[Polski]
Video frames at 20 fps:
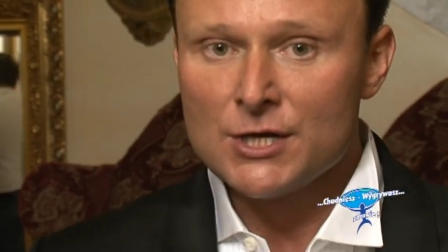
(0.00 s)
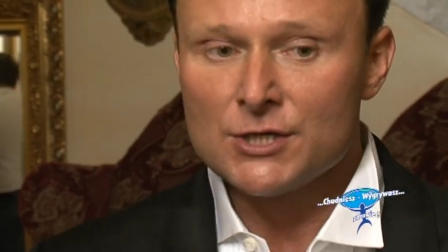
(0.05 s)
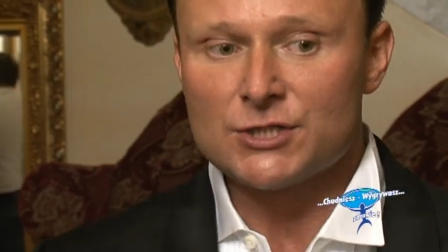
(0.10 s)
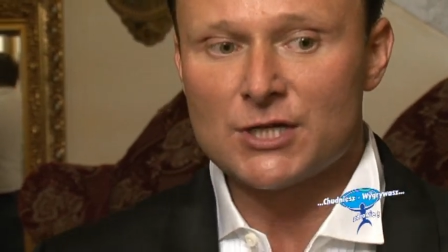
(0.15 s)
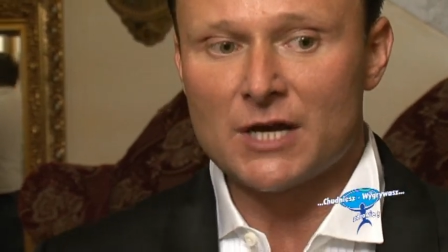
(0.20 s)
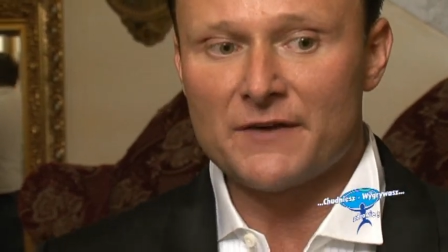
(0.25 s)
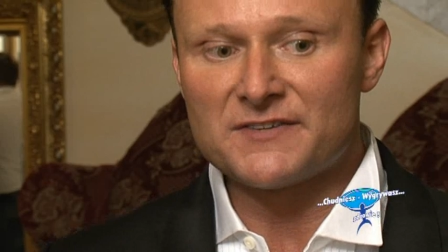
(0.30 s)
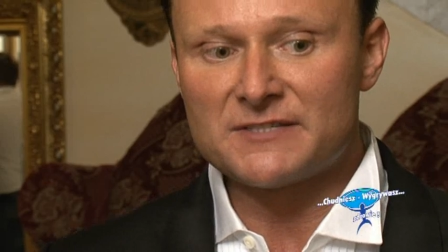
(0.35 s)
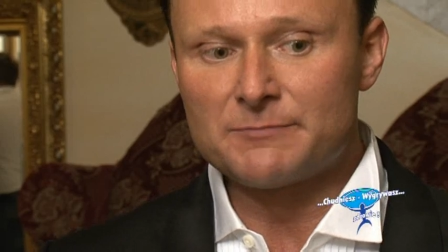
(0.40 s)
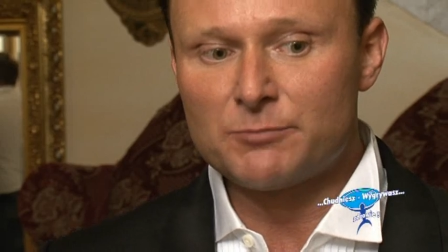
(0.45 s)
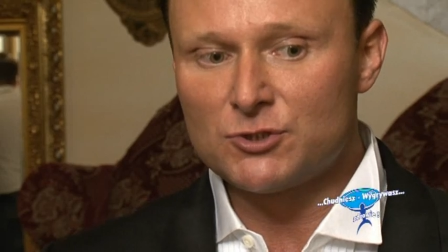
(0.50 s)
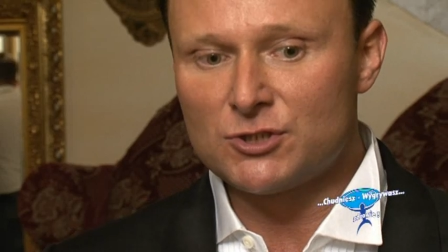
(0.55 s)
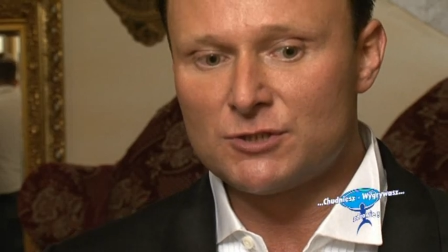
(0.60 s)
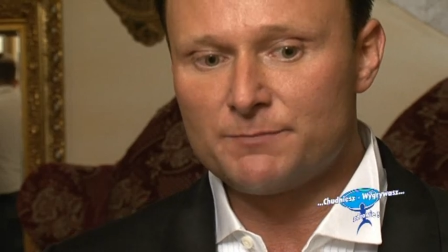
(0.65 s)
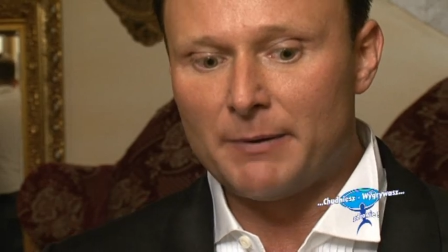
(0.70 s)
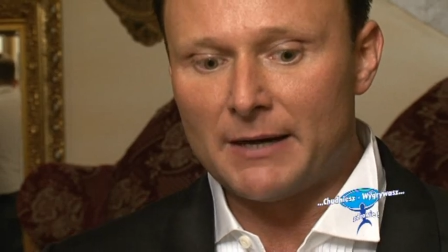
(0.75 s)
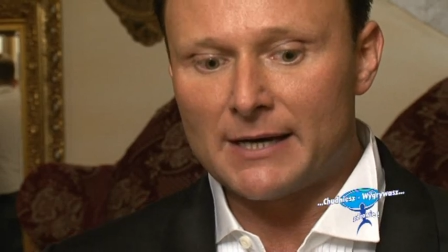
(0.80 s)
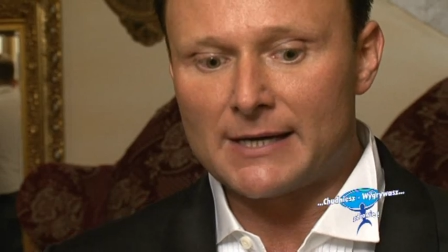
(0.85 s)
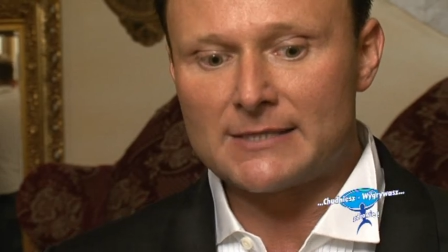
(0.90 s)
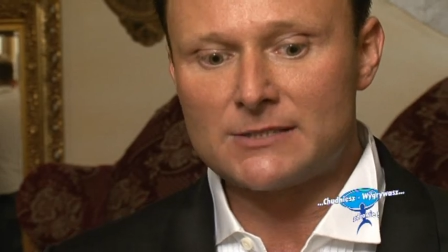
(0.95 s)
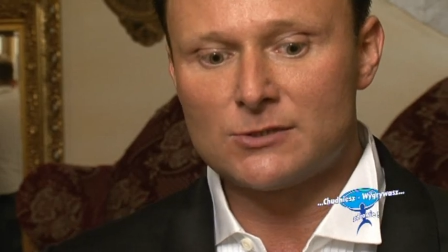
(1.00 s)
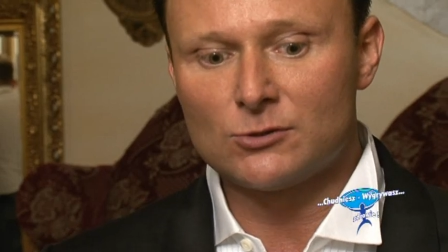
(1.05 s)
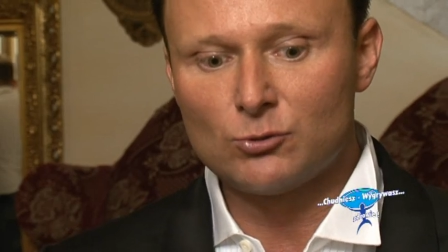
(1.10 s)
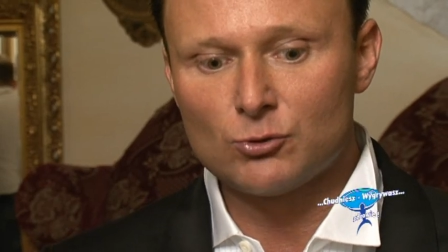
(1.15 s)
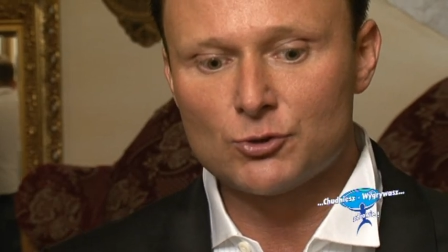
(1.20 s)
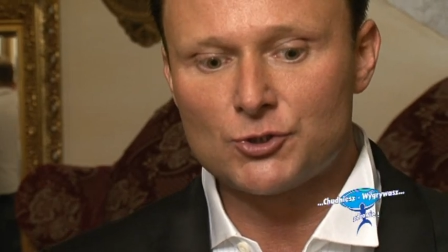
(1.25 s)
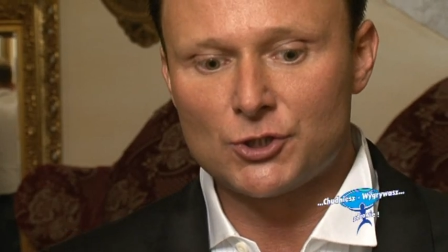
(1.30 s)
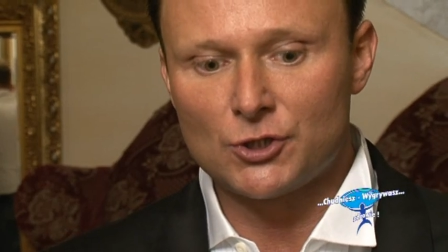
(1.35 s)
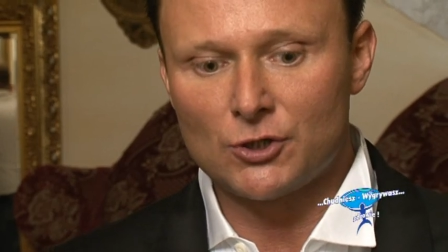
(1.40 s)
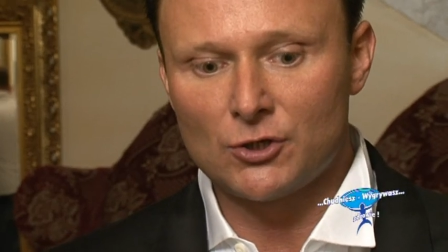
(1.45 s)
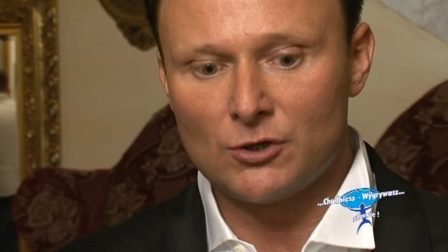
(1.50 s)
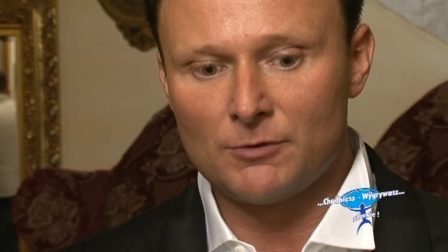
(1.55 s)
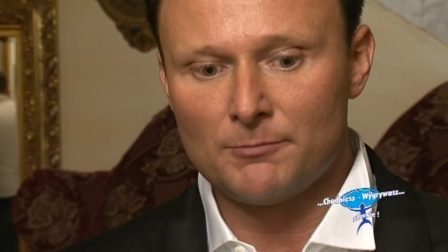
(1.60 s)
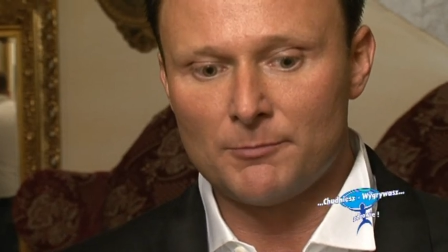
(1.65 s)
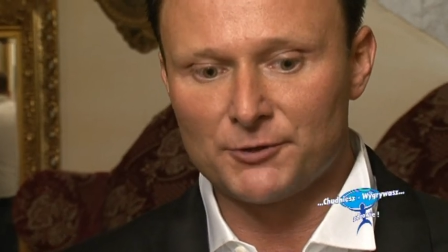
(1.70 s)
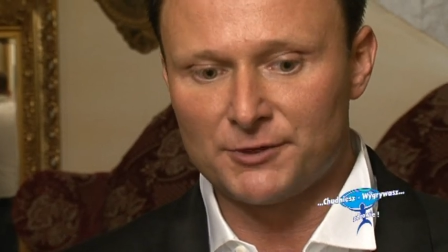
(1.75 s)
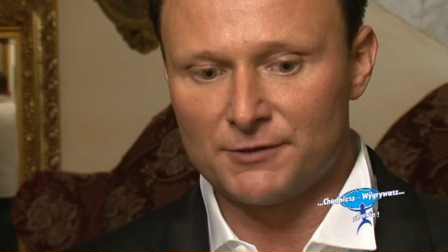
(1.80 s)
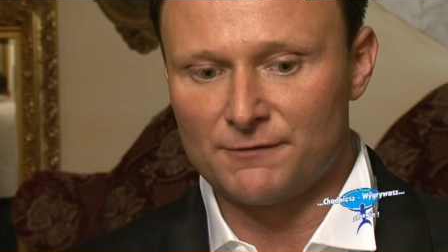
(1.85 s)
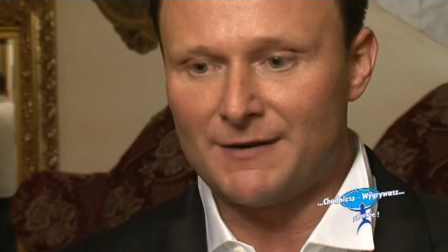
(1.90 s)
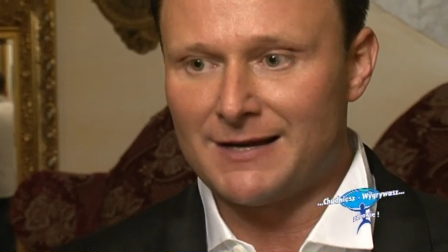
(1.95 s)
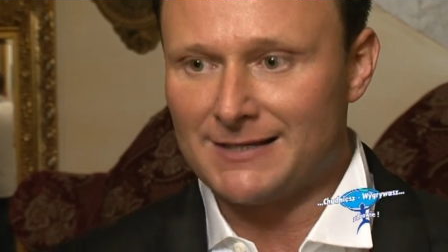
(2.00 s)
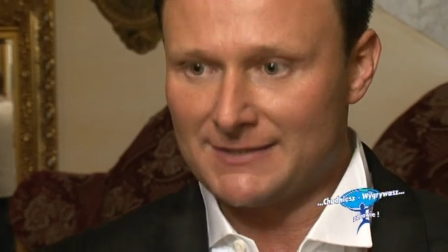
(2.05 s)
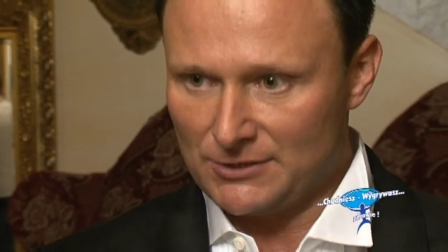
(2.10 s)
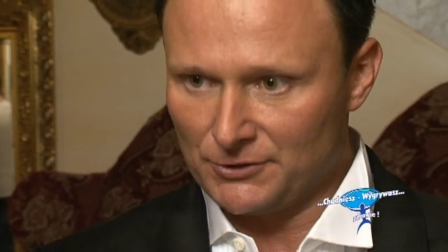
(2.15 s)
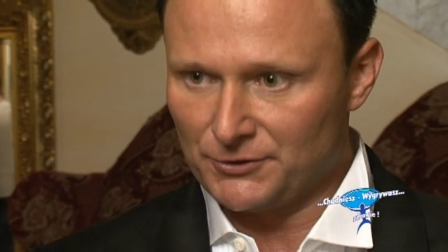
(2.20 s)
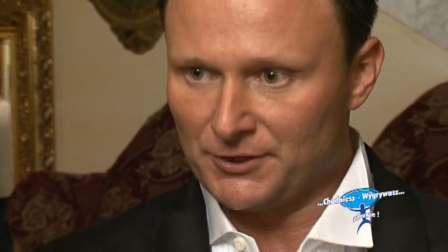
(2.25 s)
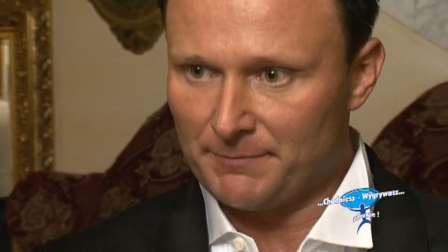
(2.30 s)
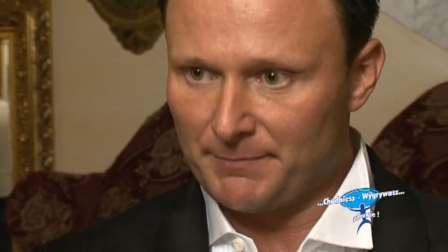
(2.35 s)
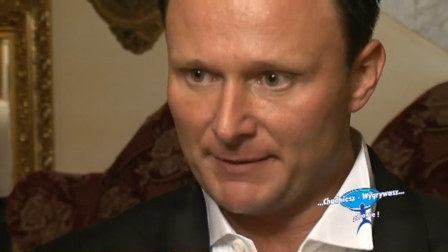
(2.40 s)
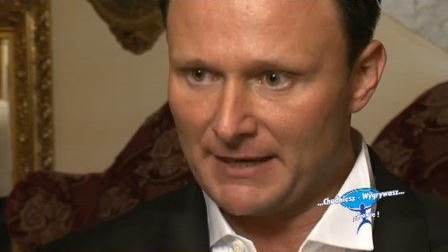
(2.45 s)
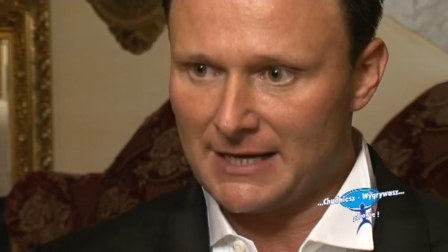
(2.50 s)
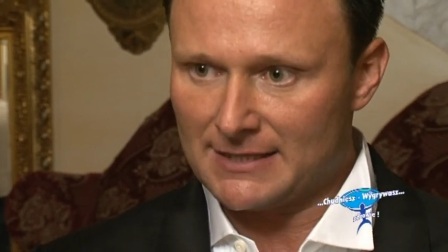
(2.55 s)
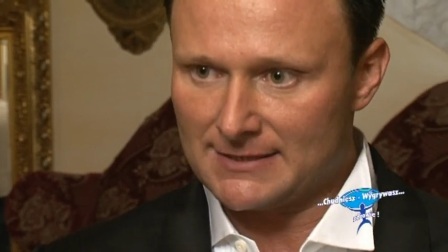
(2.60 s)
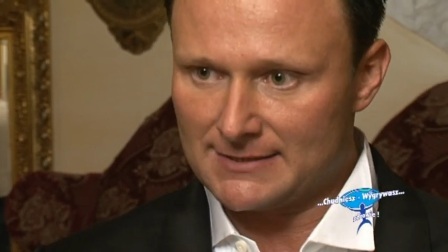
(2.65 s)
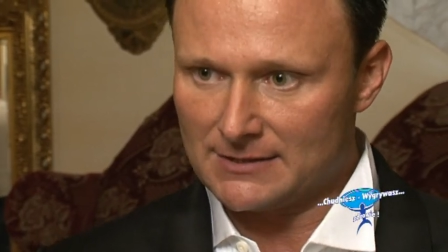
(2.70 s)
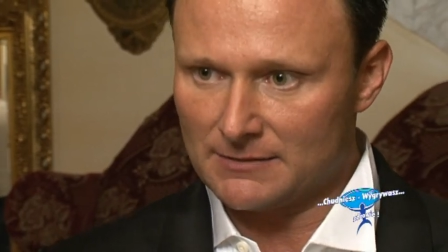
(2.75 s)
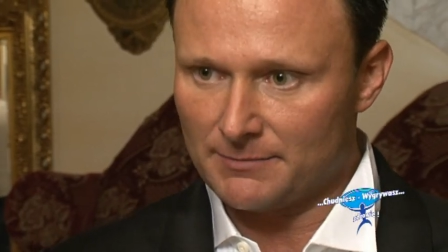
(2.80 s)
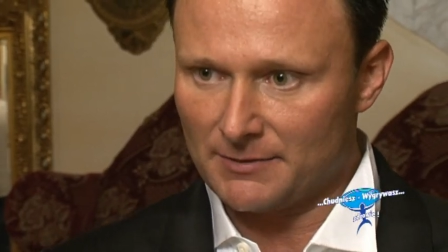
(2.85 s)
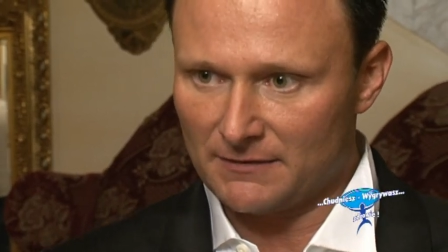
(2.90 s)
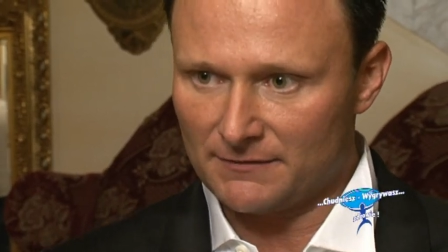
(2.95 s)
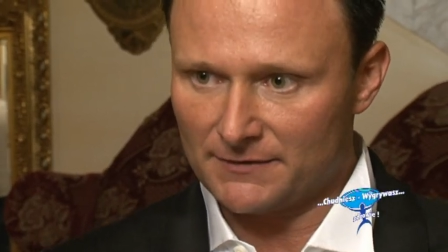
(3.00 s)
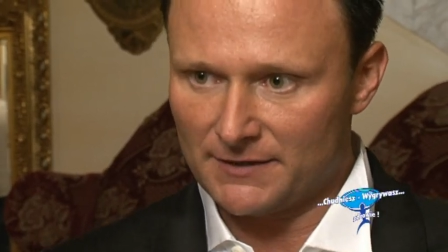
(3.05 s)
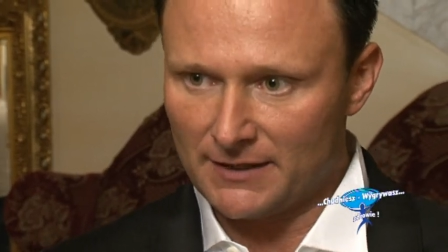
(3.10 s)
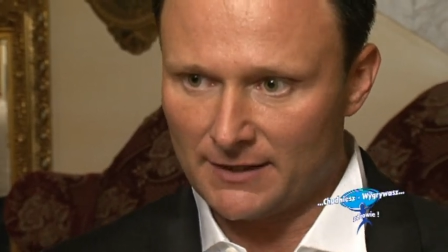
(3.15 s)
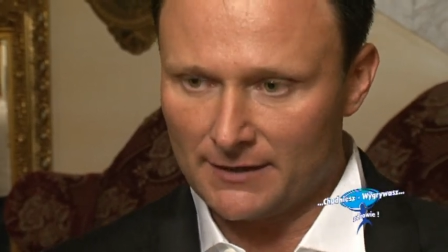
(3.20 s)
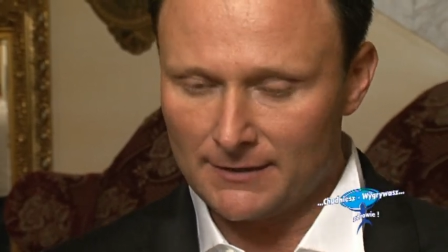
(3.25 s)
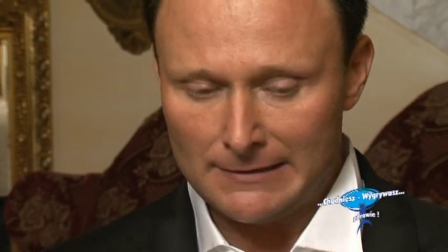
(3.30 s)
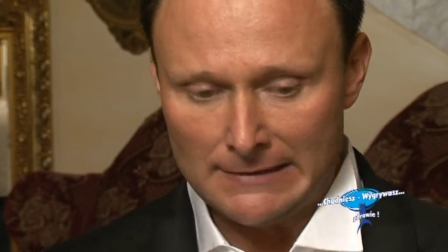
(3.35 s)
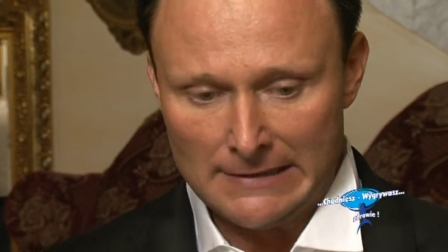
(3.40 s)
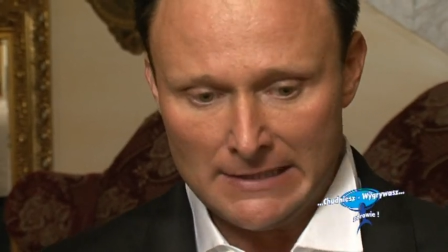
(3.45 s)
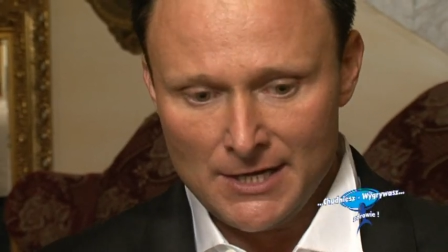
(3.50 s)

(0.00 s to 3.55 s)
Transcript: trzeba wzbudzić bardzo dużo motywacji do tej pracy, prawda?